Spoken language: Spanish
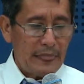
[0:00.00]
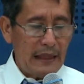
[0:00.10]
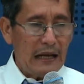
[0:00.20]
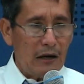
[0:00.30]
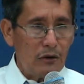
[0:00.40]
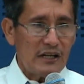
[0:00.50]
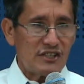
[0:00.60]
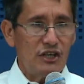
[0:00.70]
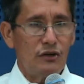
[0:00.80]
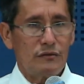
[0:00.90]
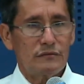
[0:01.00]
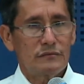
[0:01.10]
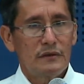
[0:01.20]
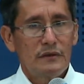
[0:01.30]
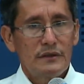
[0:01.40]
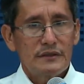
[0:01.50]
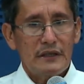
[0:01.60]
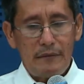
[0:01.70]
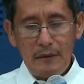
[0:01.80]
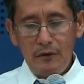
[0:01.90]
de la oración.
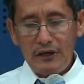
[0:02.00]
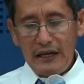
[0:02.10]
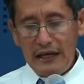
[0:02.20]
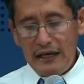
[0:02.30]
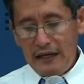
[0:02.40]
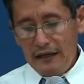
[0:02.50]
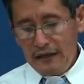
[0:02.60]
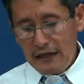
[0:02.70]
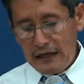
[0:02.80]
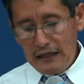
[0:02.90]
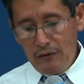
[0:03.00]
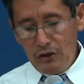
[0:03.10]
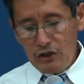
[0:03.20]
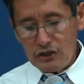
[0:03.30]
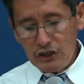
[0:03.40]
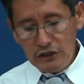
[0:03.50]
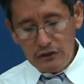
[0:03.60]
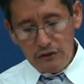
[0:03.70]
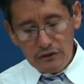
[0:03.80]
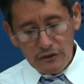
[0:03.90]
Sabemos que cada uno de
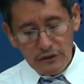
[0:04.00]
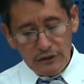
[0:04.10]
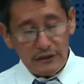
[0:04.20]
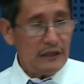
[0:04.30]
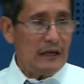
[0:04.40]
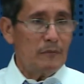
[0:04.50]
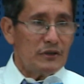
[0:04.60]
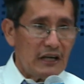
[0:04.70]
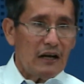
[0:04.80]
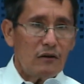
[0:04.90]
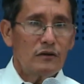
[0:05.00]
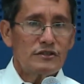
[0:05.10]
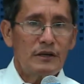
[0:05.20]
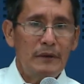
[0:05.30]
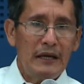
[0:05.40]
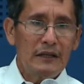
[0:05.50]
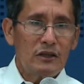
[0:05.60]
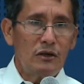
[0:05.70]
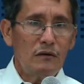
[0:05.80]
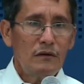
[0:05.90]
nosotros tenemos ya
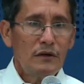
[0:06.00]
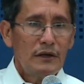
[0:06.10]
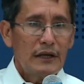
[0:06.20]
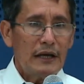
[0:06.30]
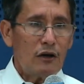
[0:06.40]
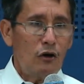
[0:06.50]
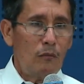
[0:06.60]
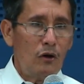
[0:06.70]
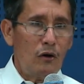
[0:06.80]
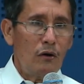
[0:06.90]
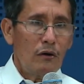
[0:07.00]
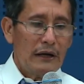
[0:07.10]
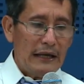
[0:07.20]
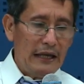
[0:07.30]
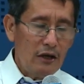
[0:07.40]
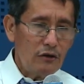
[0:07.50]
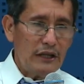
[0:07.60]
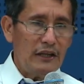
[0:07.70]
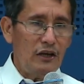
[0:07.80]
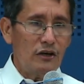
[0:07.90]
conocimiento que como hijos
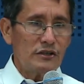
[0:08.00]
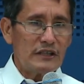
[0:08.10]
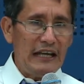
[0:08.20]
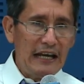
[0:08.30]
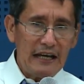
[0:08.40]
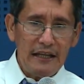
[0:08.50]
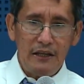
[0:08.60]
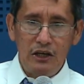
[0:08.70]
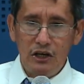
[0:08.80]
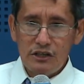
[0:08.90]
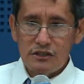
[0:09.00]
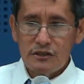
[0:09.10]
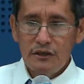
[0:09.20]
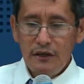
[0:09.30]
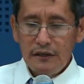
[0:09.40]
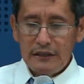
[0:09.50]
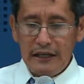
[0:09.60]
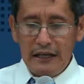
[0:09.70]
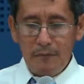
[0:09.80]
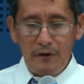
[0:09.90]
de Dios, hijas de Dios,
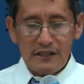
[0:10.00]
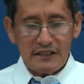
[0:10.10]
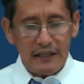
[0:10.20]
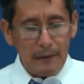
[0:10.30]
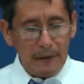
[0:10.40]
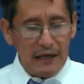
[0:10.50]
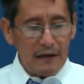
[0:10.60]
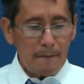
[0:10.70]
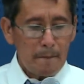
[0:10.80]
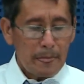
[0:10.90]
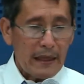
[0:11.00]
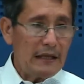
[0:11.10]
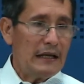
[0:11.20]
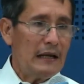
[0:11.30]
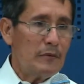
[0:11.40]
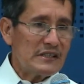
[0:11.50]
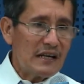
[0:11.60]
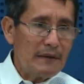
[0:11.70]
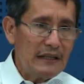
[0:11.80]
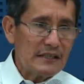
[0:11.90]
tenemos ese deber y tenemos esa
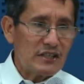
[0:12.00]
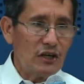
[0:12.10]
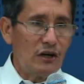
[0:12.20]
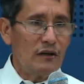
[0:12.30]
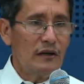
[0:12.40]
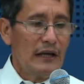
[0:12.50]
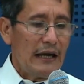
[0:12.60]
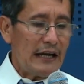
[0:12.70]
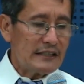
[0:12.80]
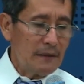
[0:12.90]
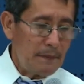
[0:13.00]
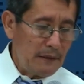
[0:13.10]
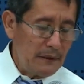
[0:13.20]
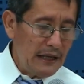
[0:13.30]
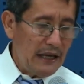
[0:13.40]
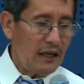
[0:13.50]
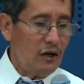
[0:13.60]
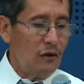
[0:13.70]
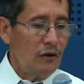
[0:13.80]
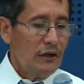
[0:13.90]
bendición, ese
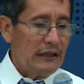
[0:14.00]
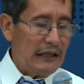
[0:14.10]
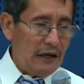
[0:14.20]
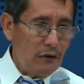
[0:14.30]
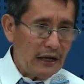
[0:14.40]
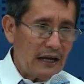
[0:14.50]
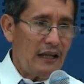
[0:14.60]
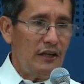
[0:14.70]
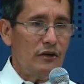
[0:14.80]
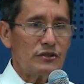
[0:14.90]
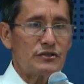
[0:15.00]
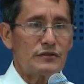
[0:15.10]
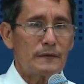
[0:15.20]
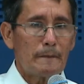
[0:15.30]
privilegio de orar a Dios.